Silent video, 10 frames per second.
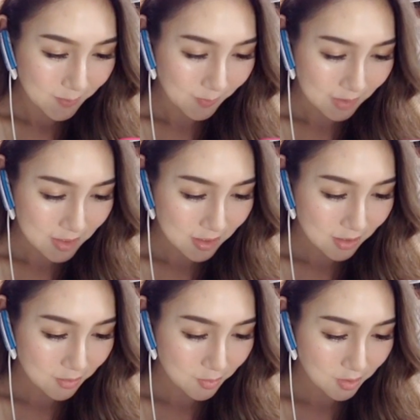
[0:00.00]
うめっちゃ
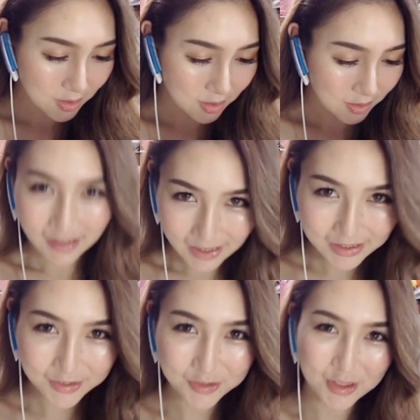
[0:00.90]
かっこいい。は
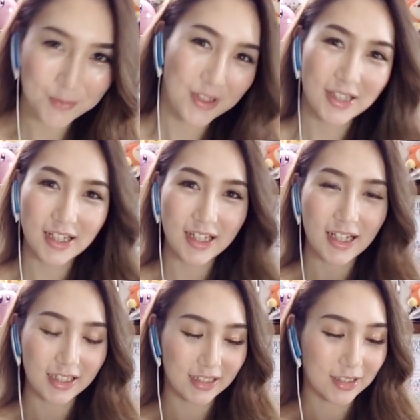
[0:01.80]
い、ということで無事に
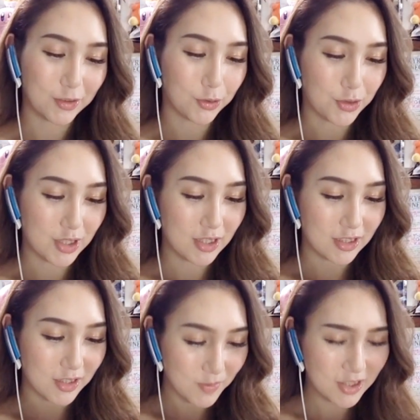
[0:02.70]
アテナ究極進化
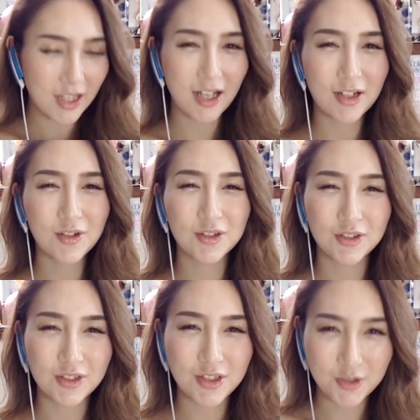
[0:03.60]
できました。本
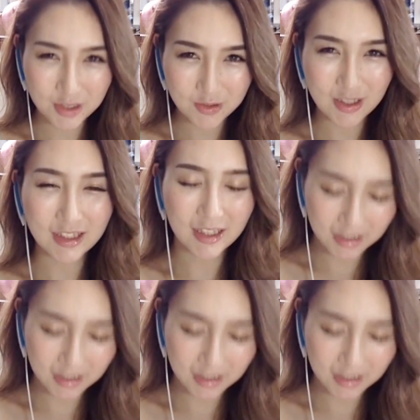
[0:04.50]
当に視聴者の方あり